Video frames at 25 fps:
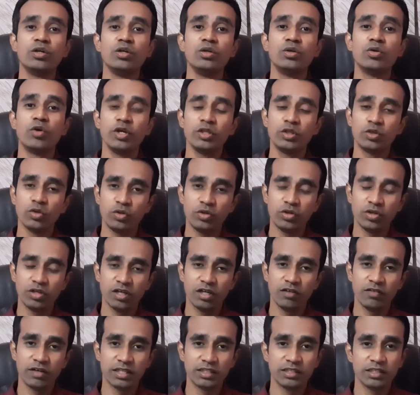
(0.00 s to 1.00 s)
நோய்
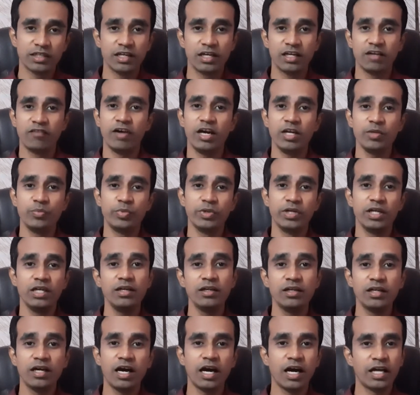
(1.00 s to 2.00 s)
தொற்றுகள் வரத்துக்கான வாய்ப்புகள்
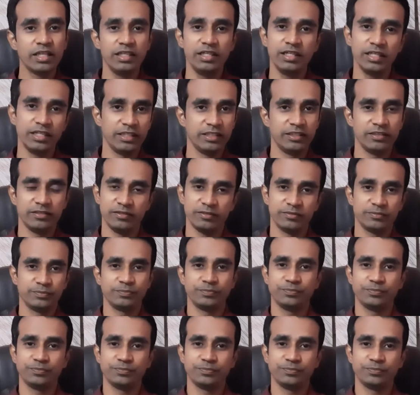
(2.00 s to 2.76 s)
அதிகரிக்குது